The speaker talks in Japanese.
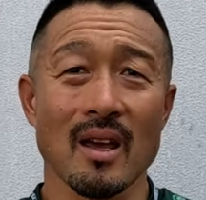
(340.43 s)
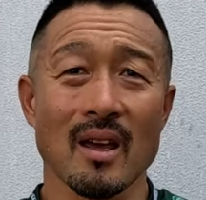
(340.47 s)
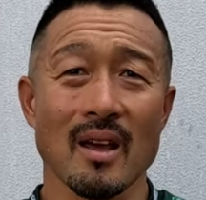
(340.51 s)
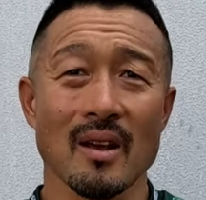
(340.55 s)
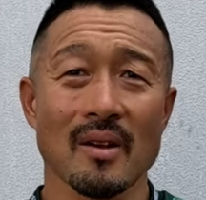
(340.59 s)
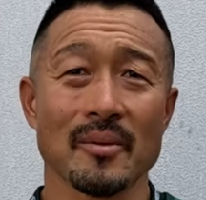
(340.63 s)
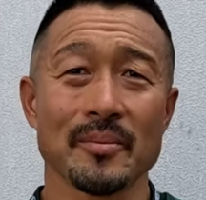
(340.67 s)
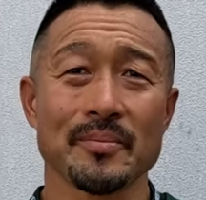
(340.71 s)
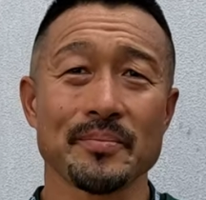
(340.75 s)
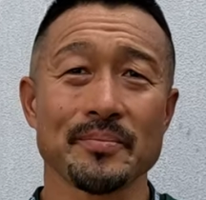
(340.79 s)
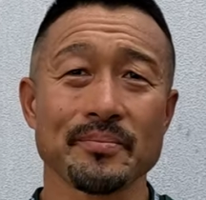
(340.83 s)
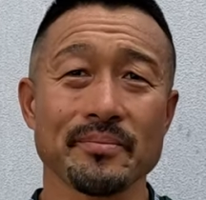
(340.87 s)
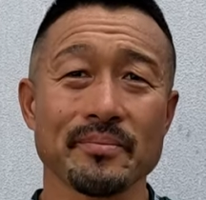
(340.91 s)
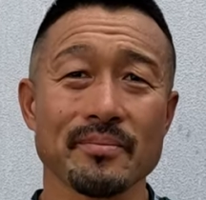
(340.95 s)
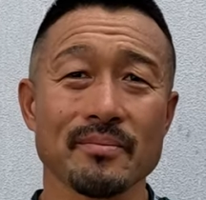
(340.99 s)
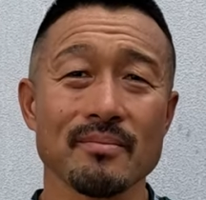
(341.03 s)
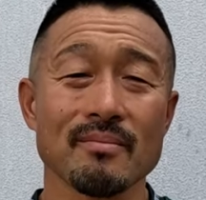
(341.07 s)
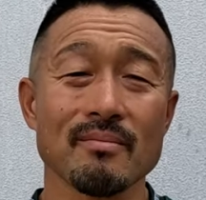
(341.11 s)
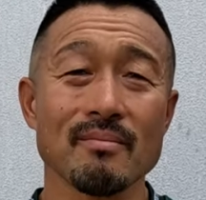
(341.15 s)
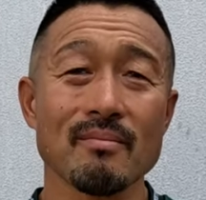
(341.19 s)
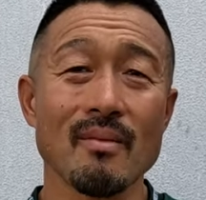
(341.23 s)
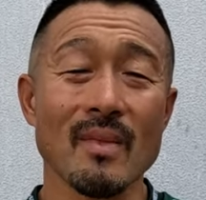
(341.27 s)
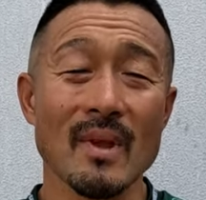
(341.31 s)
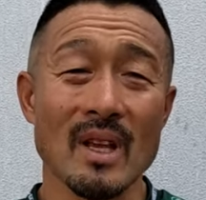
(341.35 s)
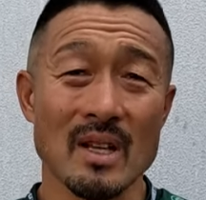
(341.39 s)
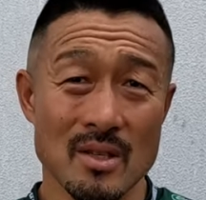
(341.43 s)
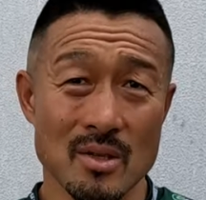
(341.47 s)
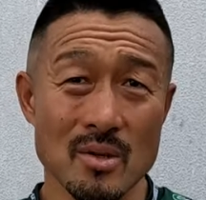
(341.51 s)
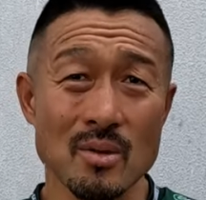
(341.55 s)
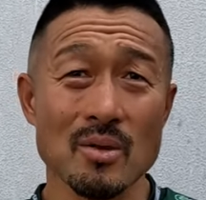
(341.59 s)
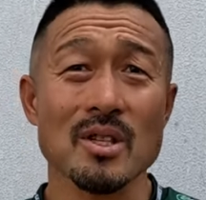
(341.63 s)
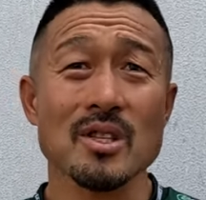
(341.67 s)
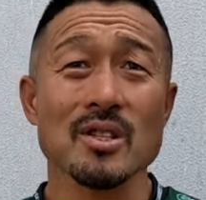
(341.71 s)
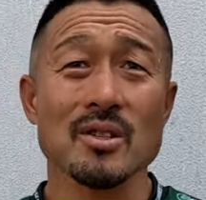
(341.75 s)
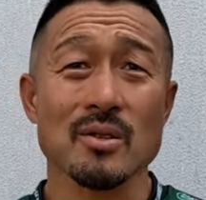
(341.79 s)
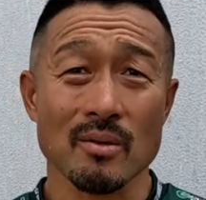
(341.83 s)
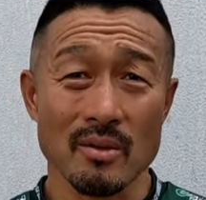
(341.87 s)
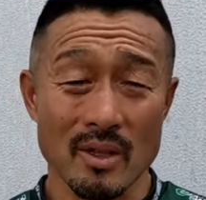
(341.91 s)
上がりやすいっちゃ論もできます、ね、そう
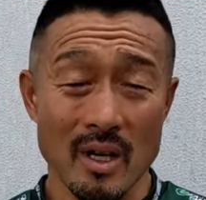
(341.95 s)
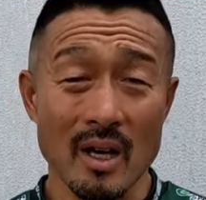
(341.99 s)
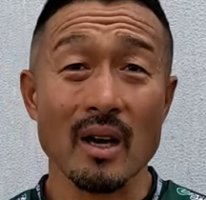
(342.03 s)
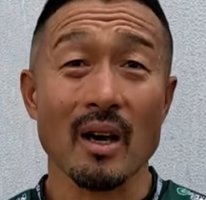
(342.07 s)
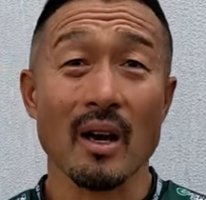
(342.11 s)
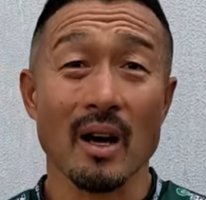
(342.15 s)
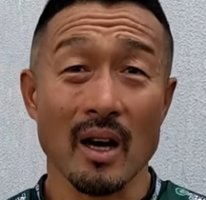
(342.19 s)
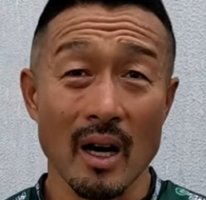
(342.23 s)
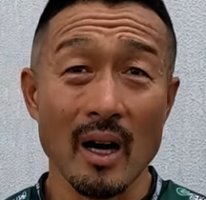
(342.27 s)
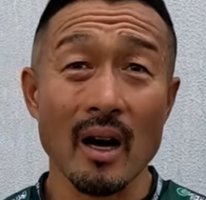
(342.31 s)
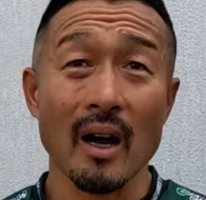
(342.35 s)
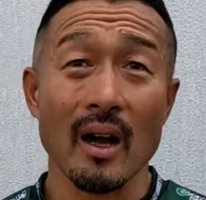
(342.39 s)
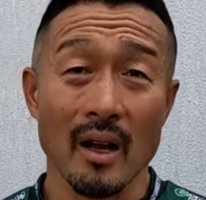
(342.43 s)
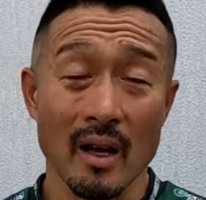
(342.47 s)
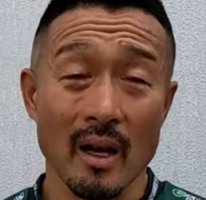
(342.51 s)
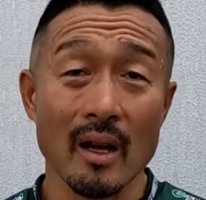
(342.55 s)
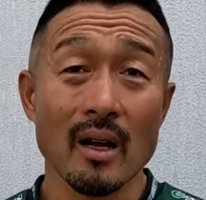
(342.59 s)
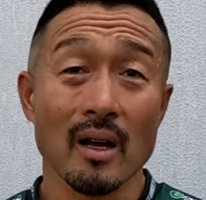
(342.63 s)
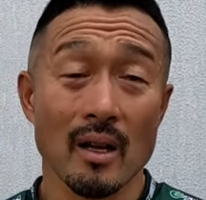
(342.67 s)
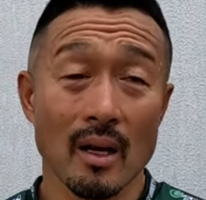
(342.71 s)
ですよねはい